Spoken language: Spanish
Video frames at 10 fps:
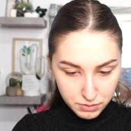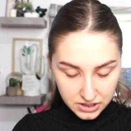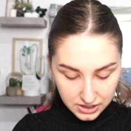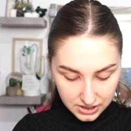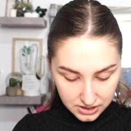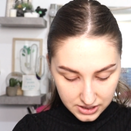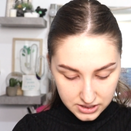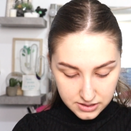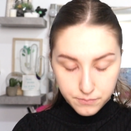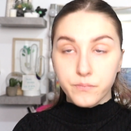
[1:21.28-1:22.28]

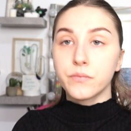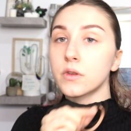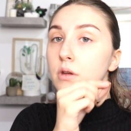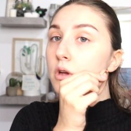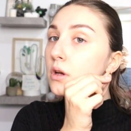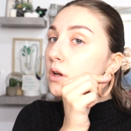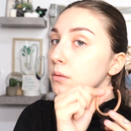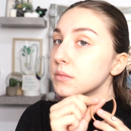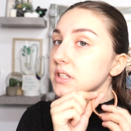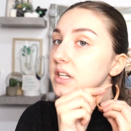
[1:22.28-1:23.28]
pendientes
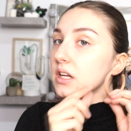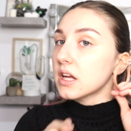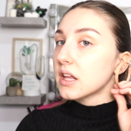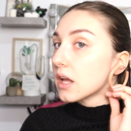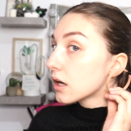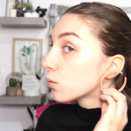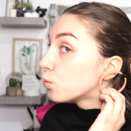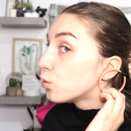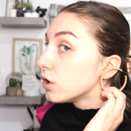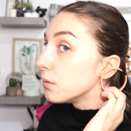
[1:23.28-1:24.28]
me tienen que quedar
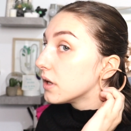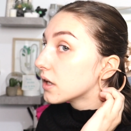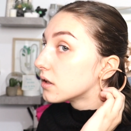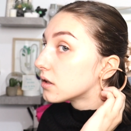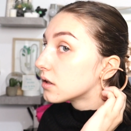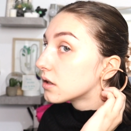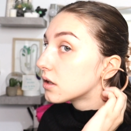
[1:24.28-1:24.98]
muy bien.